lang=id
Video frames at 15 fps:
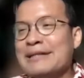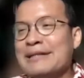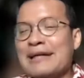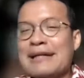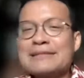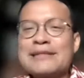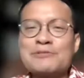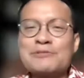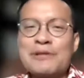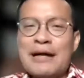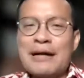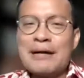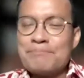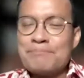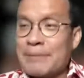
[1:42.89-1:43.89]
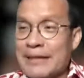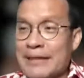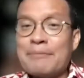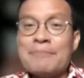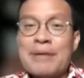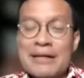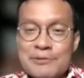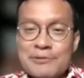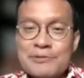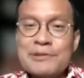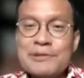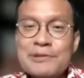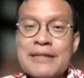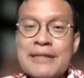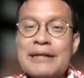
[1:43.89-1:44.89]
Karena saya sudah pernah membantu
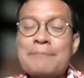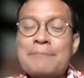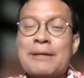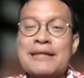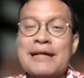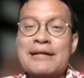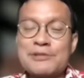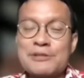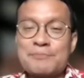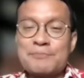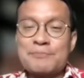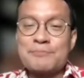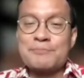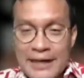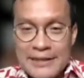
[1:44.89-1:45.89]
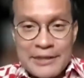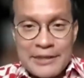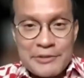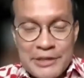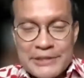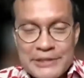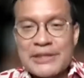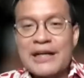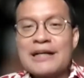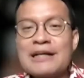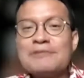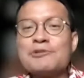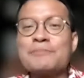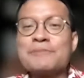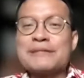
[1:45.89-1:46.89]
lebih dari 400 perusahaan di Indonesia
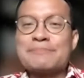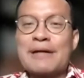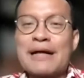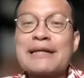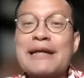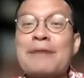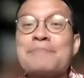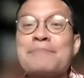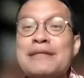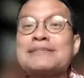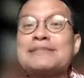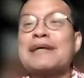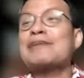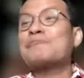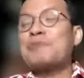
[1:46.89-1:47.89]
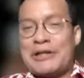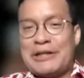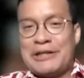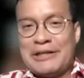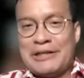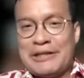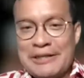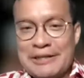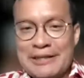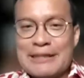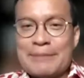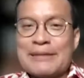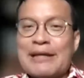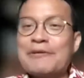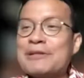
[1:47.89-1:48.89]
untuk menciptakan happiness at work. Nah,
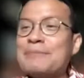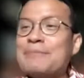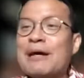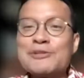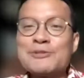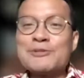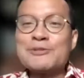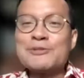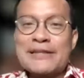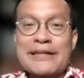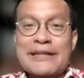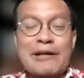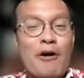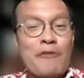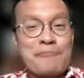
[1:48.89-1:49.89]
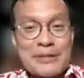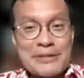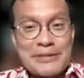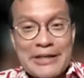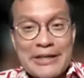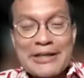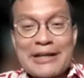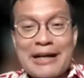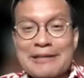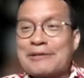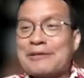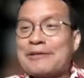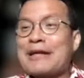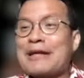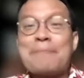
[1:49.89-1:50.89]
siapa tahu ini bagus buat kick off meeting
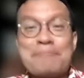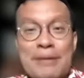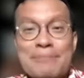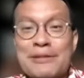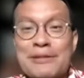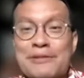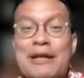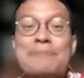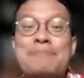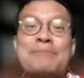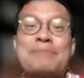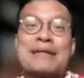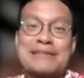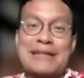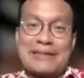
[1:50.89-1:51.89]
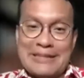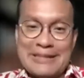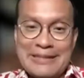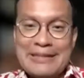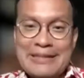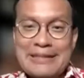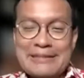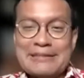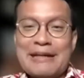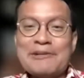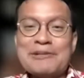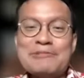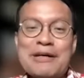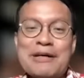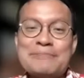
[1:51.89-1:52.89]
atau rapim atau rapimnas nanti di
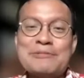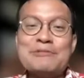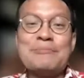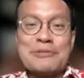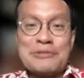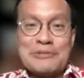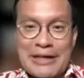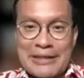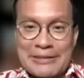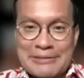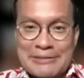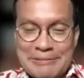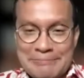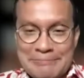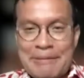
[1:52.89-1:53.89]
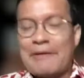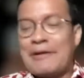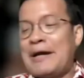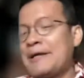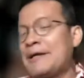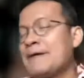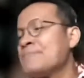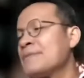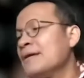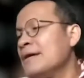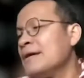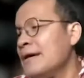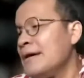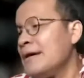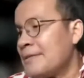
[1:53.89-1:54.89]
tahun 2022 gitu, Mbak Ola ya. ya.
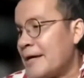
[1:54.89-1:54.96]
Okay.